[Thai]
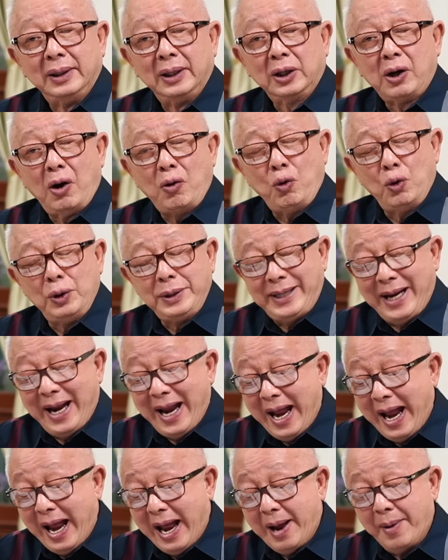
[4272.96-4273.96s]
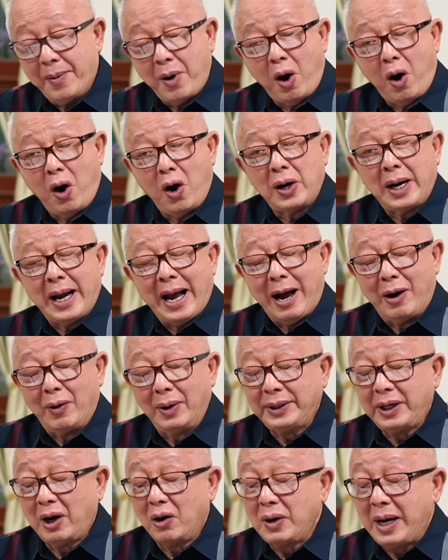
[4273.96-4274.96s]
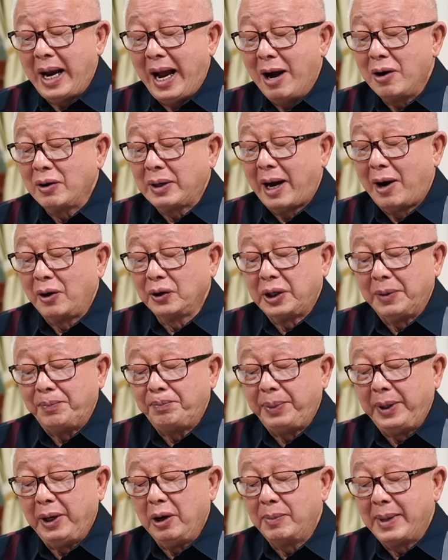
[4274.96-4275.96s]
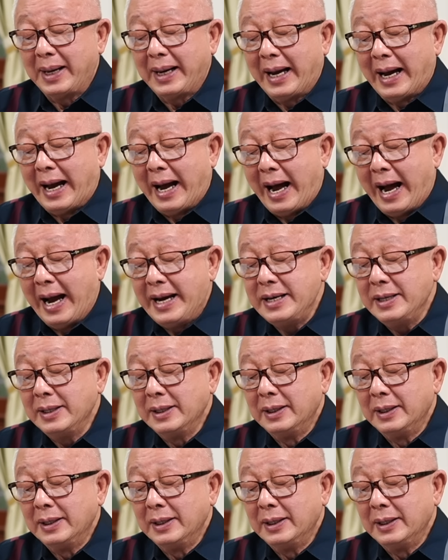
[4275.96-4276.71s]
ก็คุณแค่ออกข่าวว่าจะเอาข้าวเก่า10ปีมาขาย